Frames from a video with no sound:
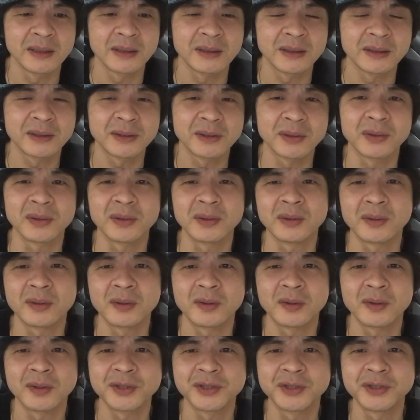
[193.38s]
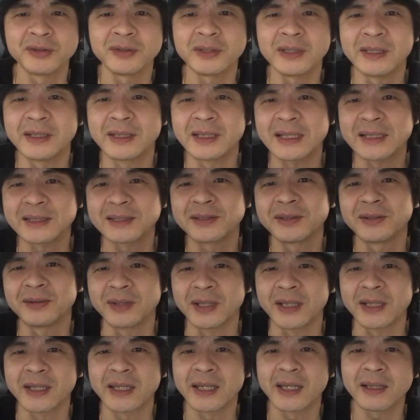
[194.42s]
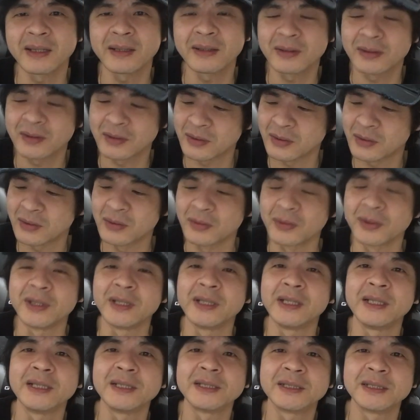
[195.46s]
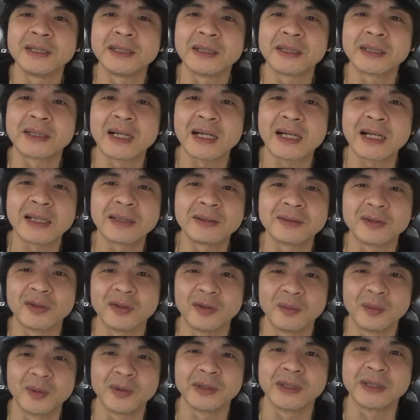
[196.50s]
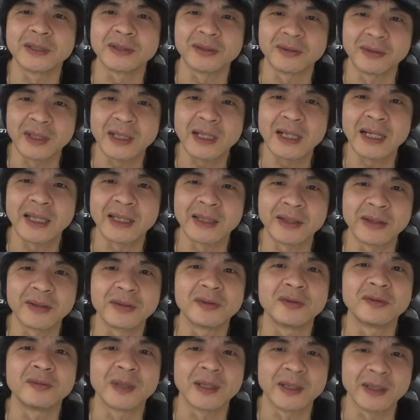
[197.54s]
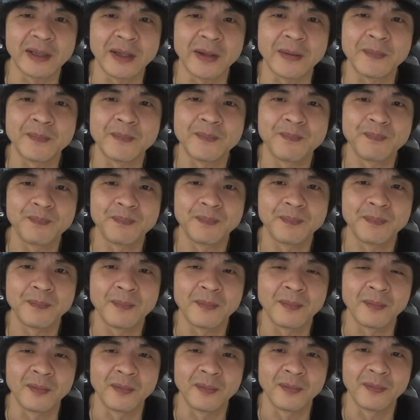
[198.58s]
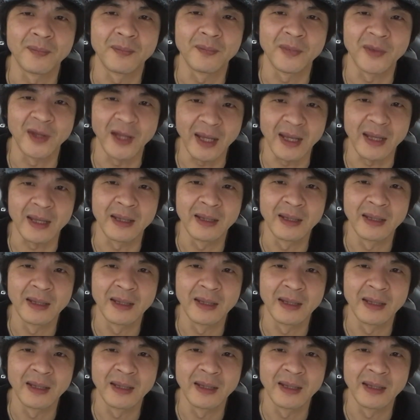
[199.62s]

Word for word: あその修理に出すとね結構日にちかかると思うんですよね帰ってくるまでね